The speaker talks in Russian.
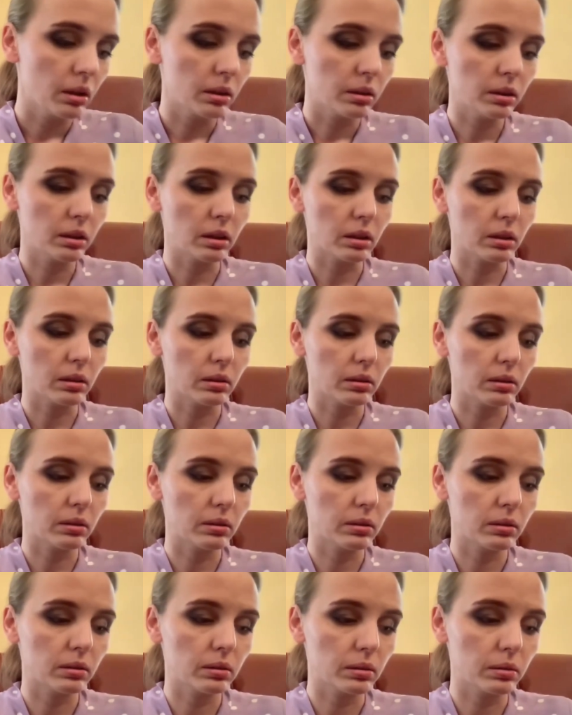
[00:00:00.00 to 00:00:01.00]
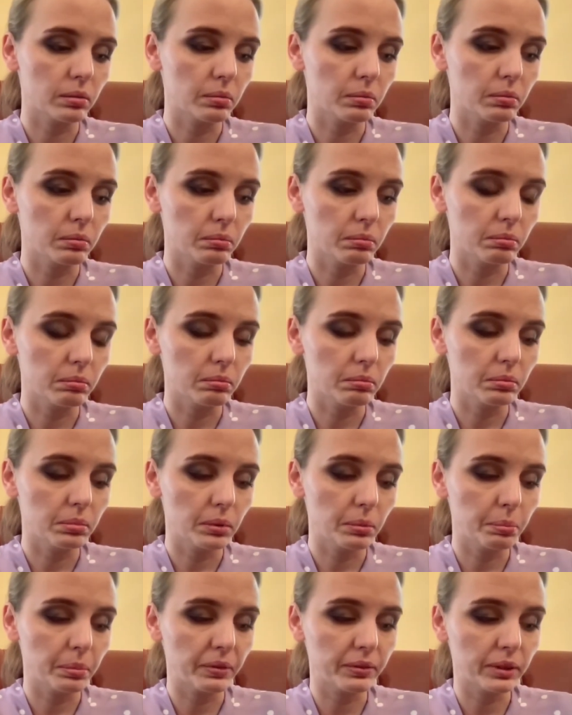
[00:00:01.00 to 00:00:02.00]
Да,
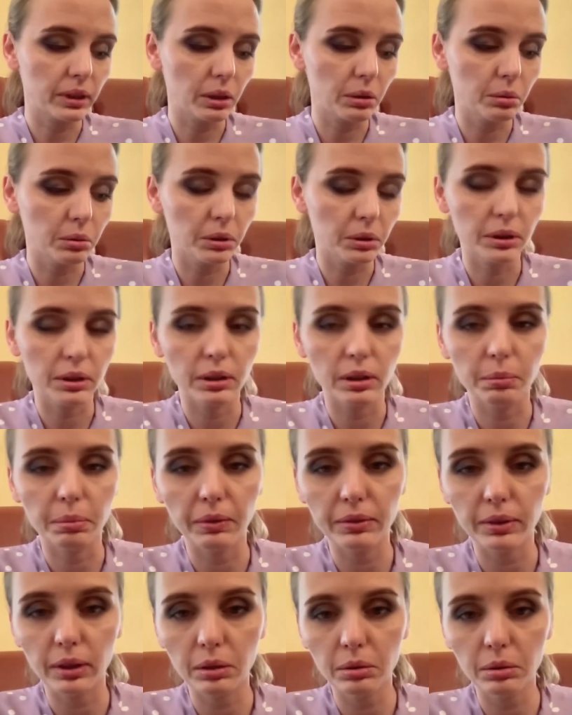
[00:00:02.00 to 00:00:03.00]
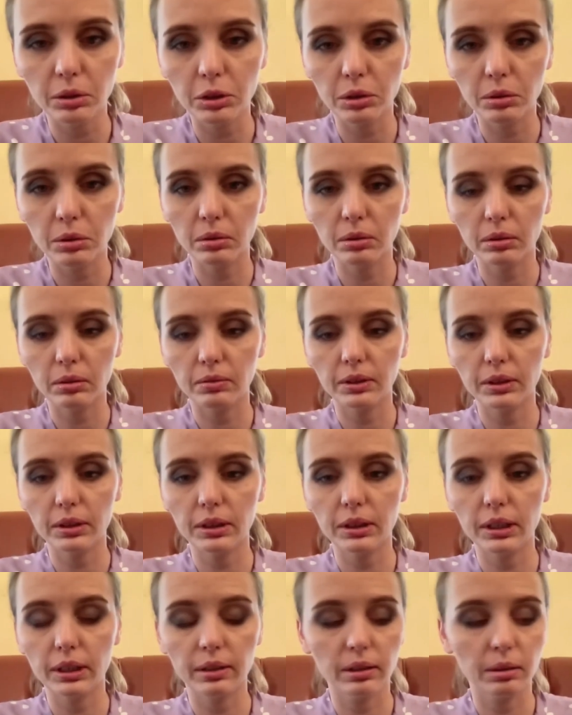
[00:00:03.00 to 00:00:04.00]
повторюсь, повторюсь, что
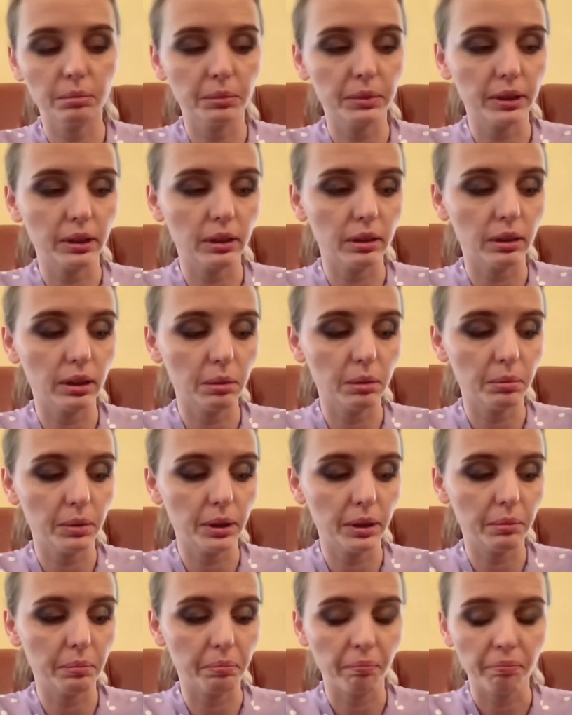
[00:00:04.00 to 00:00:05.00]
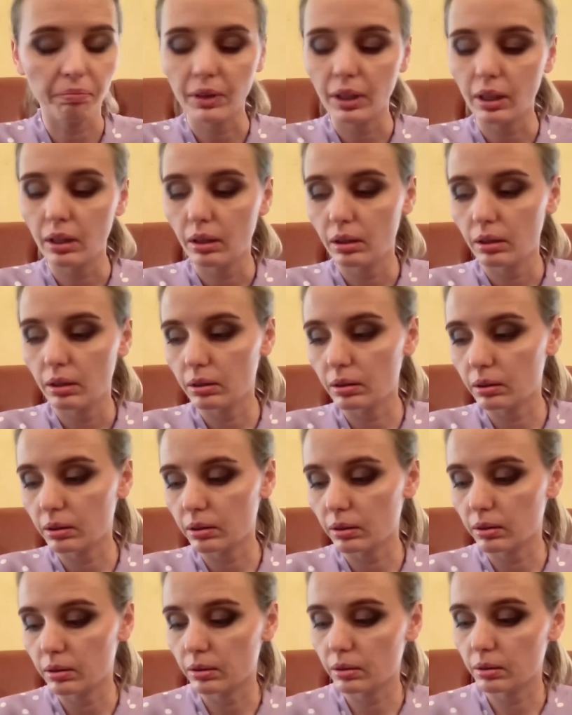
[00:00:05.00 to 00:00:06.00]
везде, где мы имеем,
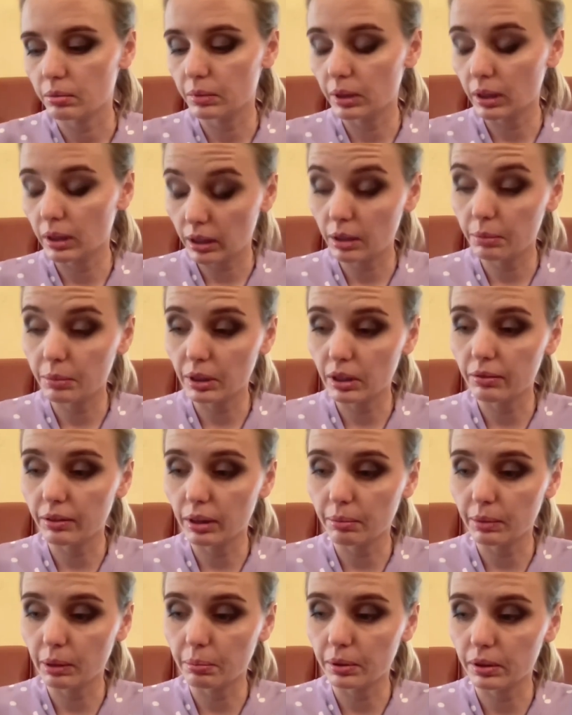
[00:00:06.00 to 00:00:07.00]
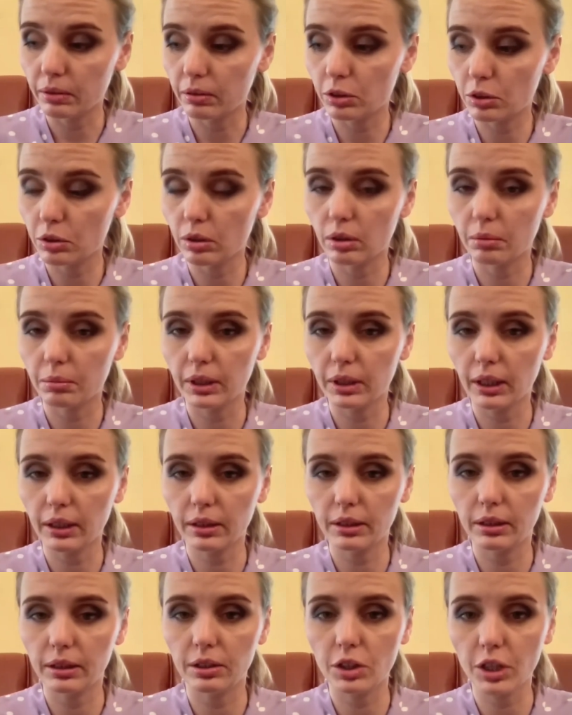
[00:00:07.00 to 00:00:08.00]
где мы говорим о подтвержденном
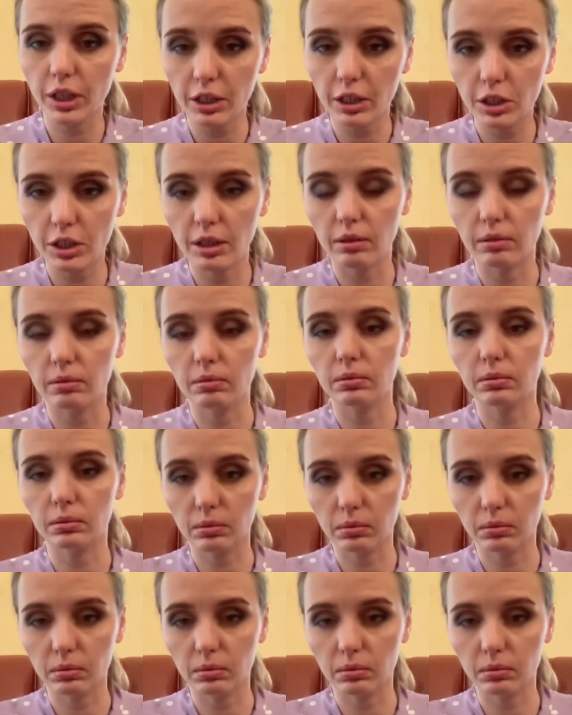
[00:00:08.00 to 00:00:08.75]
диагнозе, чаще